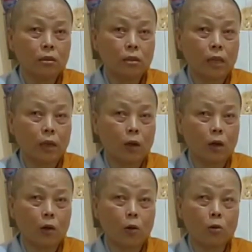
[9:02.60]
Là cái
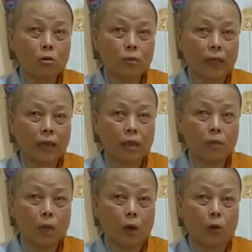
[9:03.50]
đó là cô, tại
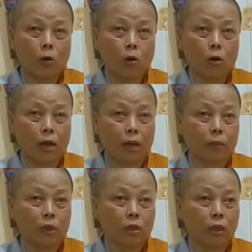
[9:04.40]
vì bên nội cô có
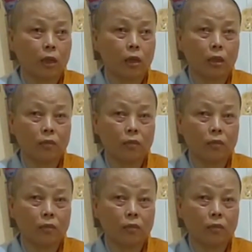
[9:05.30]
làm vấn đề đó đó.